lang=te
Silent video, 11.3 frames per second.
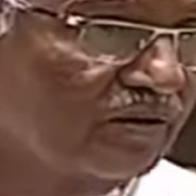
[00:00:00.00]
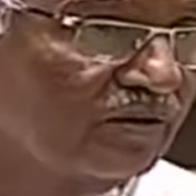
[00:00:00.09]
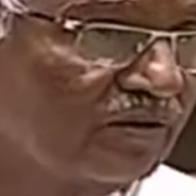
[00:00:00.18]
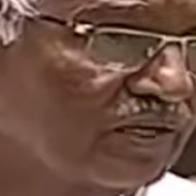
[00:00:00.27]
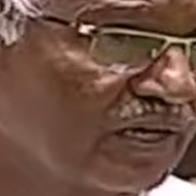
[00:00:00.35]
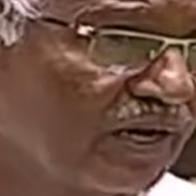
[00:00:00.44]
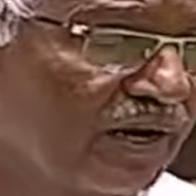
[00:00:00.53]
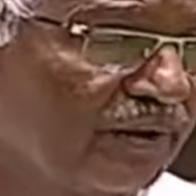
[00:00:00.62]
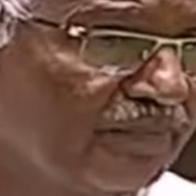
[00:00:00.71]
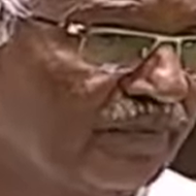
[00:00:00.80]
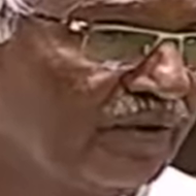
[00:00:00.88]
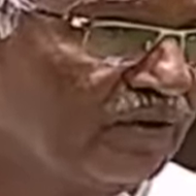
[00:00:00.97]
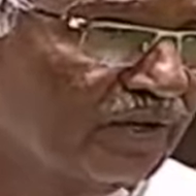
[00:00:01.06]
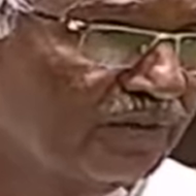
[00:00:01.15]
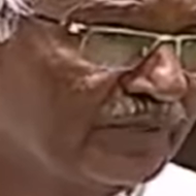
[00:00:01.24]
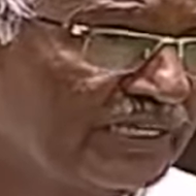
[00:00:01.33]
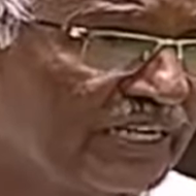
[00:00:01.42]
ఒక ఒక
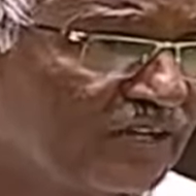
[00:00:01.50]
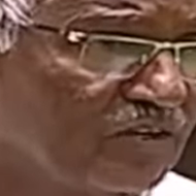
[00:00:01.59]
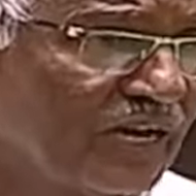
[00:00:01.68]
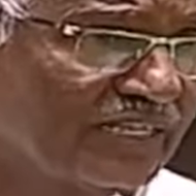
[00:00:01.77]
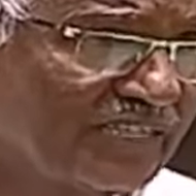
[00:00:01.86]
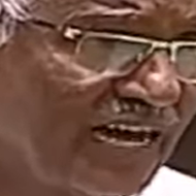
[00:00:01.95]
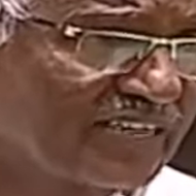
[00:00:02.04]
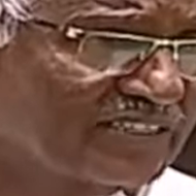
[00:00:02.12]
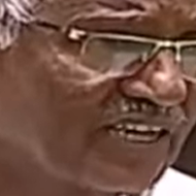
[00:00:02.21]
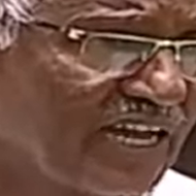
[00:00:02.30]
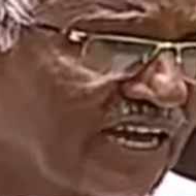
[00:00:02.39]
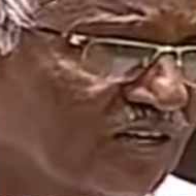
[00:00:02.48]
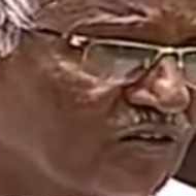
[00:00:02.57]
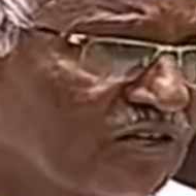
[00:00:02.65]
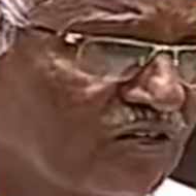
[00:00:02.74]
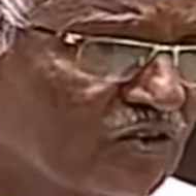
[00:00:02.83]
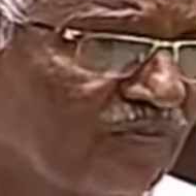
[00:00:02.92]
బిడ్డింగ్ లేకపోతే ఆక్షన్ లాగాను
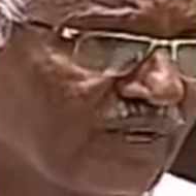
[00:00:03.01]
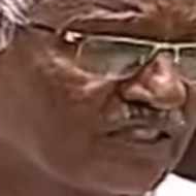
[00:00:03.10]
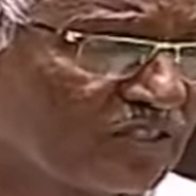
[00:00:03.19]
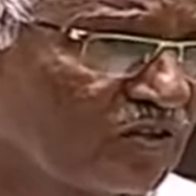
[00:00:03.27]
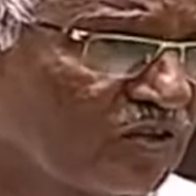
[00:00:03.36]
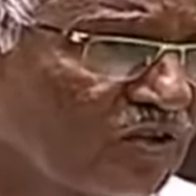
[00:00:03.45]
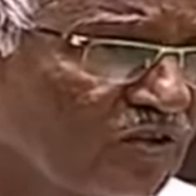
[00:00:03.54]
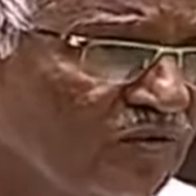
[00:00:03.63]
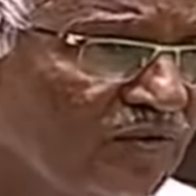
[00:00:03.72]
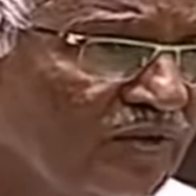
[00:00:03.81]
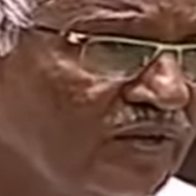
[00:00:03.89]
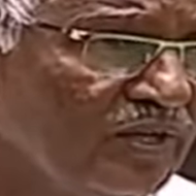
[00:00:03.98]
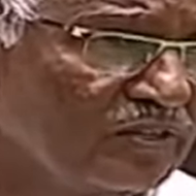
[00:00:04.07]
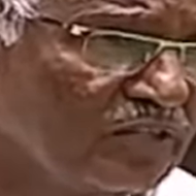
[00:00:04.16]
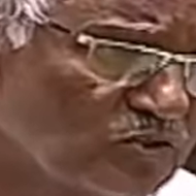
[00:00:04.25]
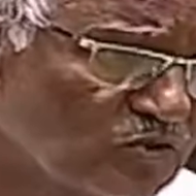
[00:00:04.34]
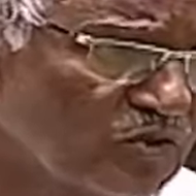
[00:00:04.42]
ఇంకో పద్ధతుల్లోనూ
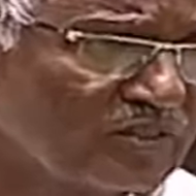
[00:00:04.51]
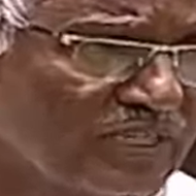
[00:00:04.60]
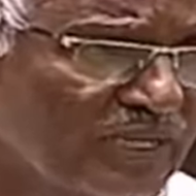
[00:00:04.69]
తెచ్చుకుని ఉంటే